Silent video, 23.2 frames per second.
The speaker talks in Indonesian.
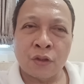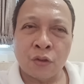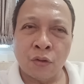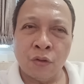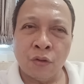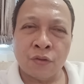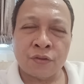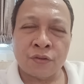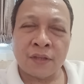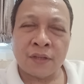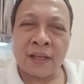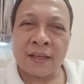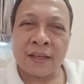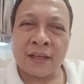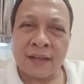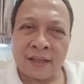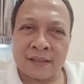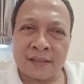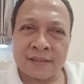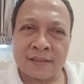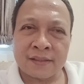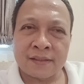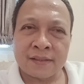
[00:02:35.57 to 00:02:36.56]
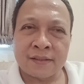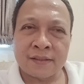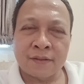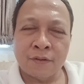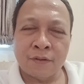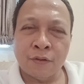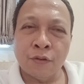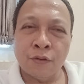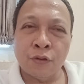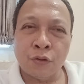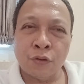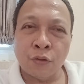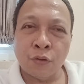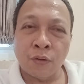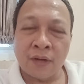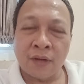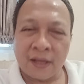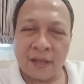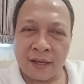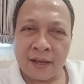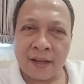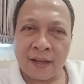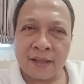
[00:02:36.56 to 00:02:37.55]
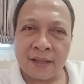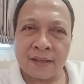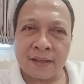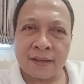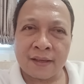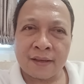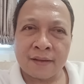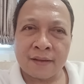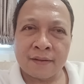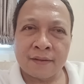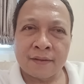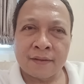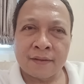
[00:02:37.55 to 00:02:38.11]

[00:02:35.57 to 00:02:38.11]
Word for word: tulus ikhlas untuk negaranya.